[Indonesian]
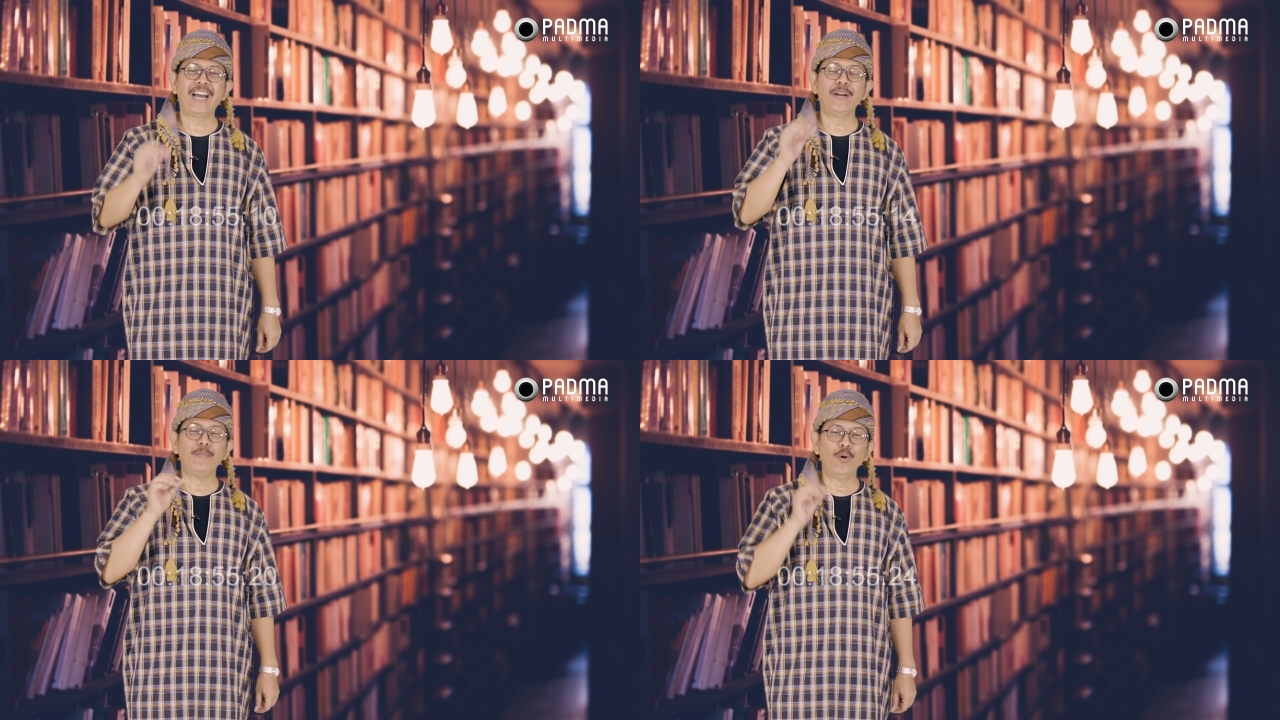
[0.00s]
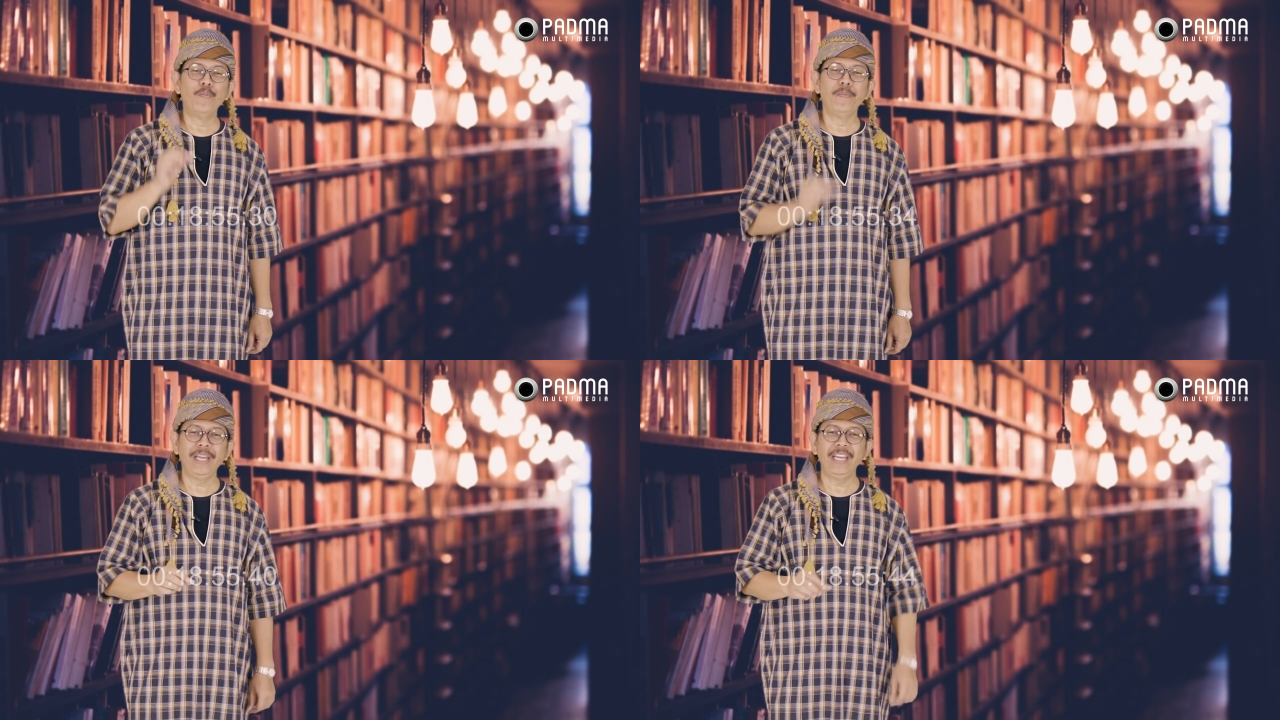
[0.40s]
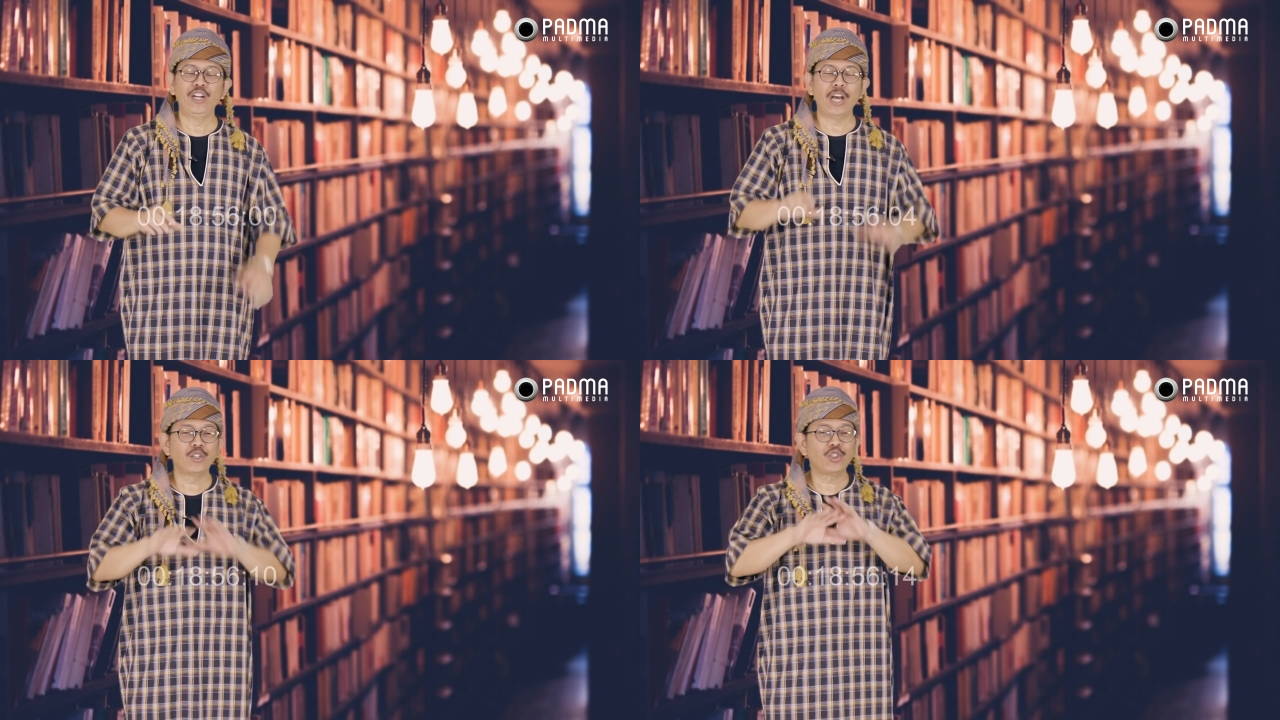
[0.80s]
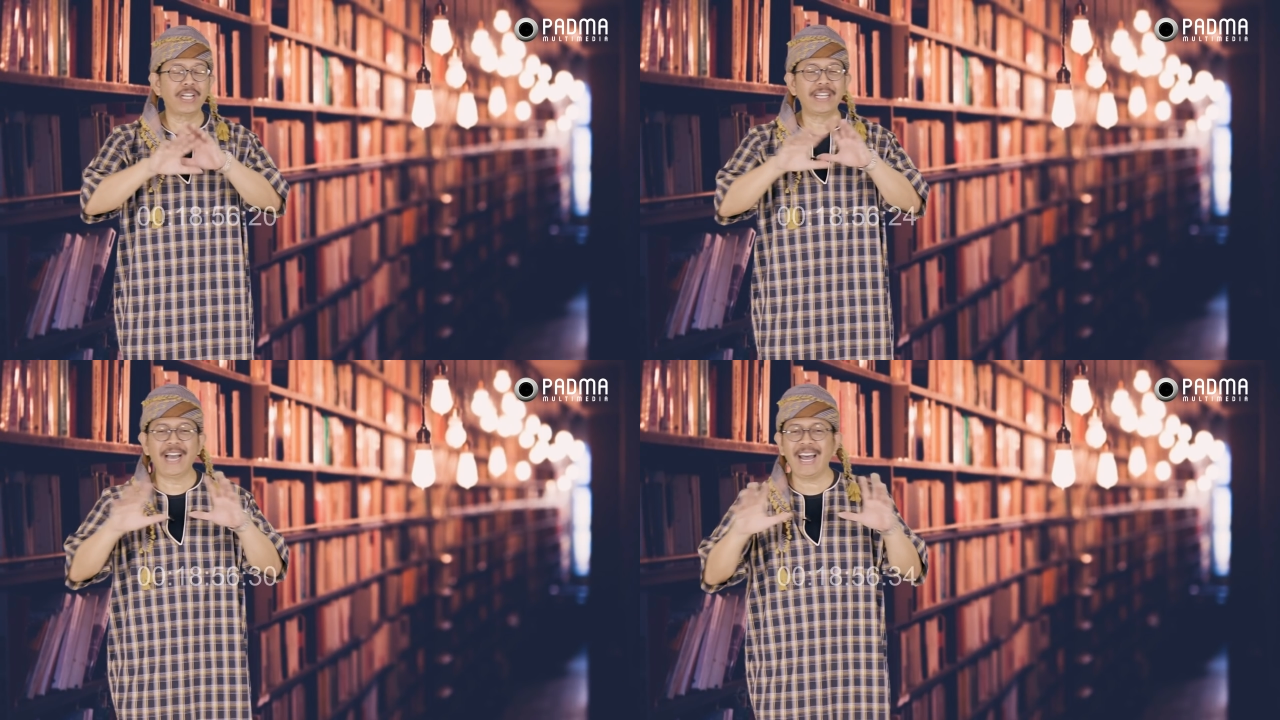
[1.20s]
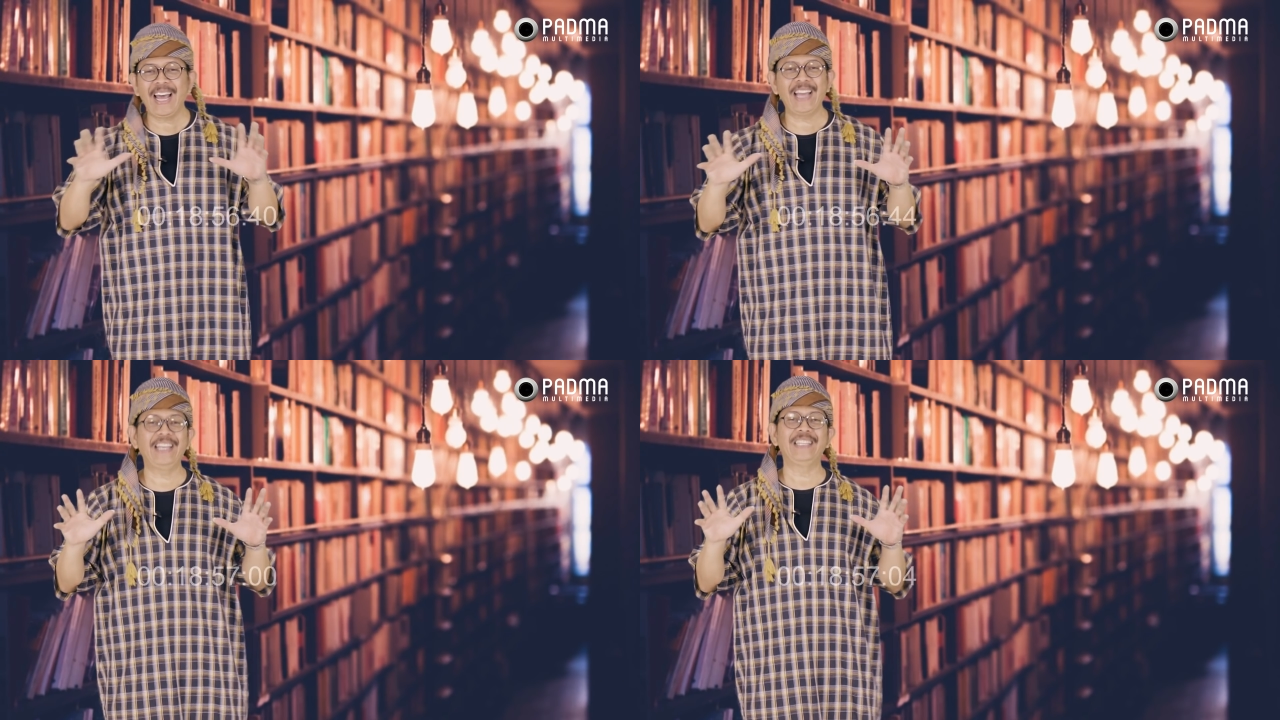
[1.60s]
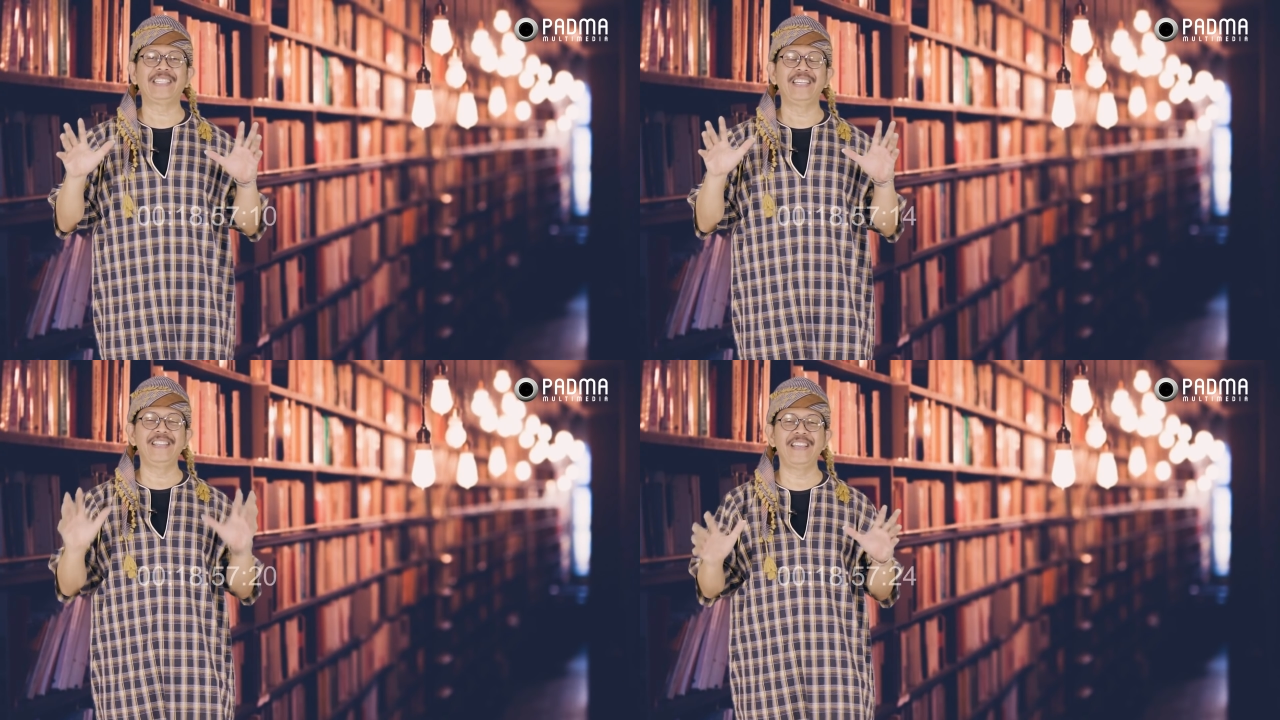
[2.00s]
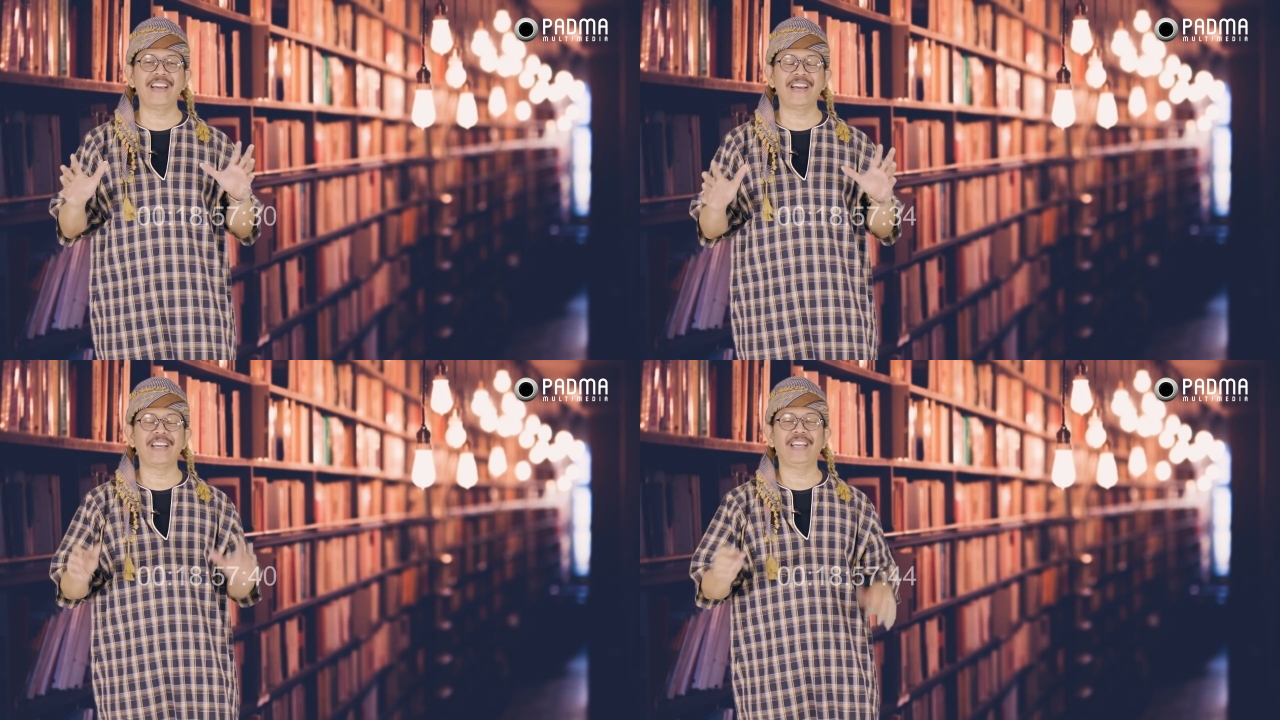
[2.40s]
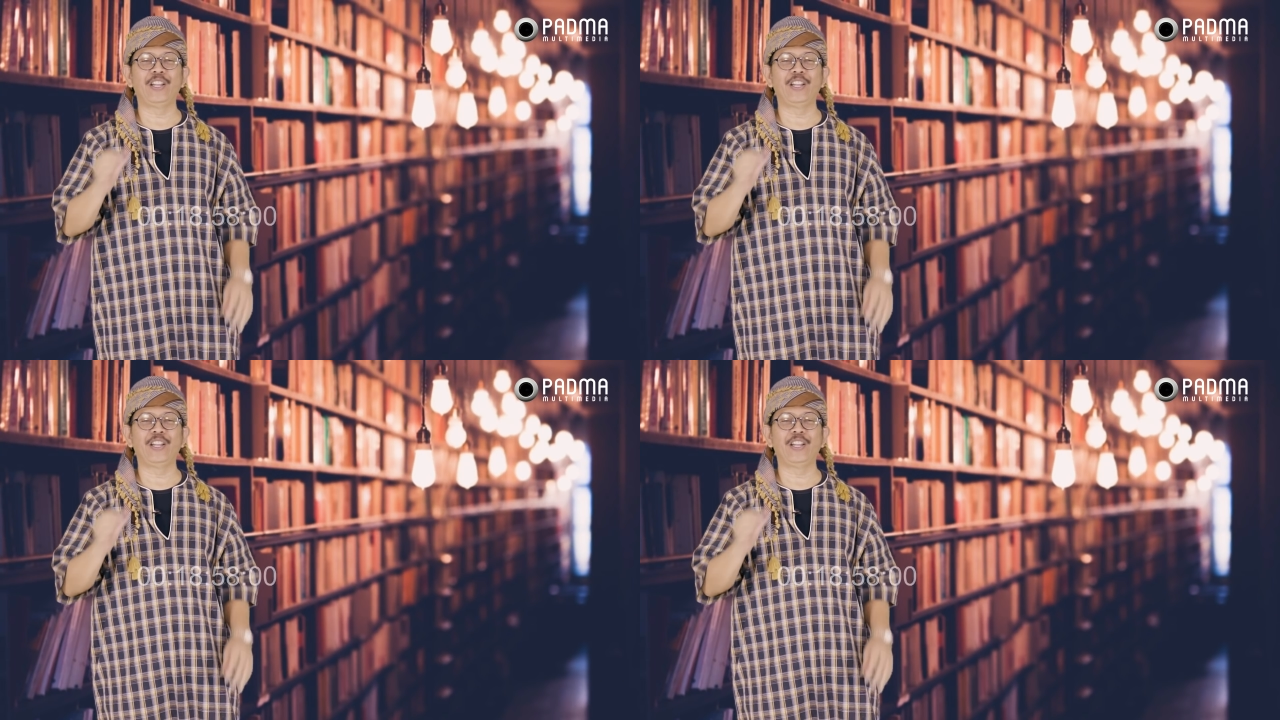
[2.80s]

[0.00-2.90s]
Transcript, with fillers: dan bumi dan segala isinya